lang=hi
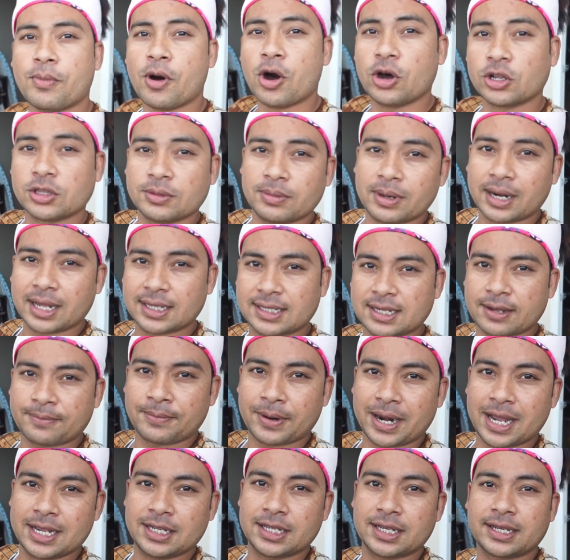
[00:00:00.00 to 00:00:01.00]
बहुत बड़ा
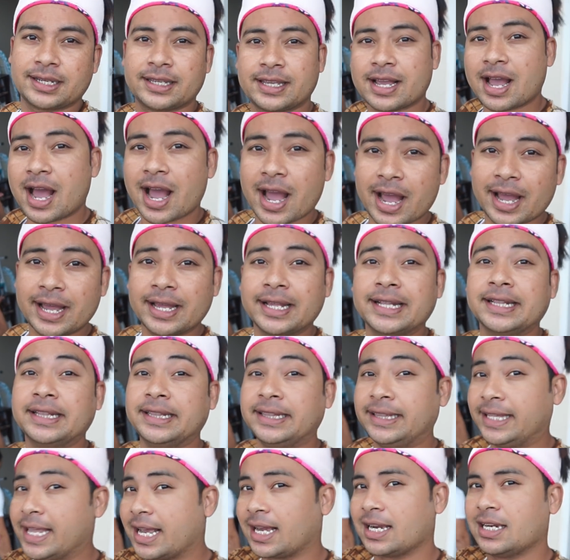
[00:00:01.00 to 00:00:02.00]
सरप्राइज है क्या है
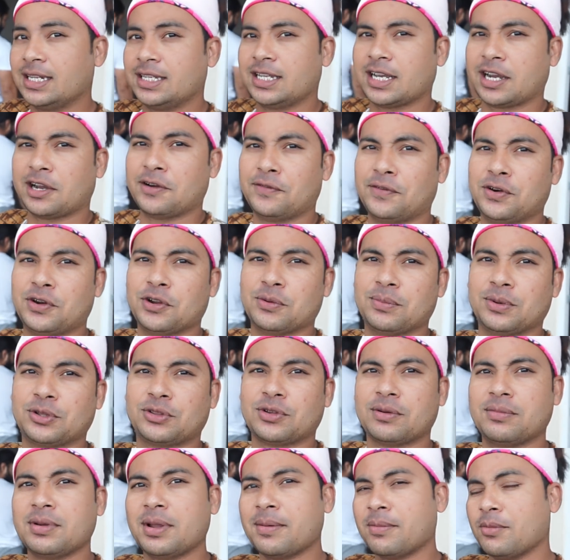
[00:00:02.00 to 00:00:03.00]
देख लीजिएगा वीडियो में
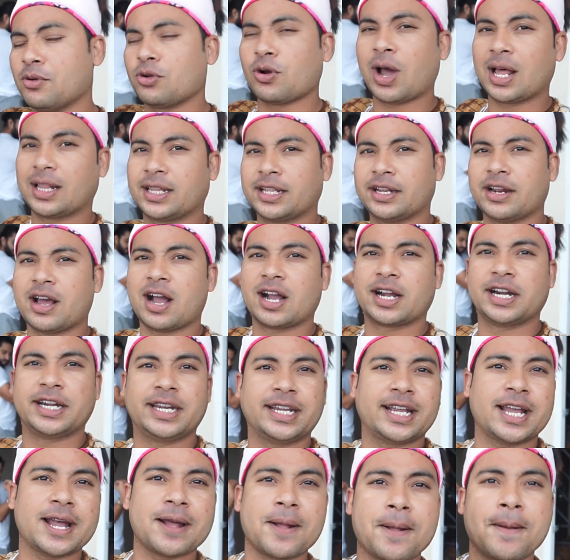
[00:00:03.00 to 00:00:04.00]
तो अभी हम लोग आते हैं नहा के
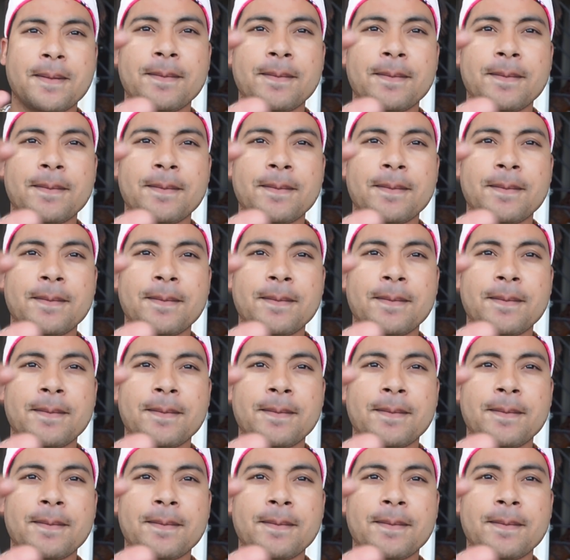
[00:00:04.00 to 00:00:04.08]
ठीक है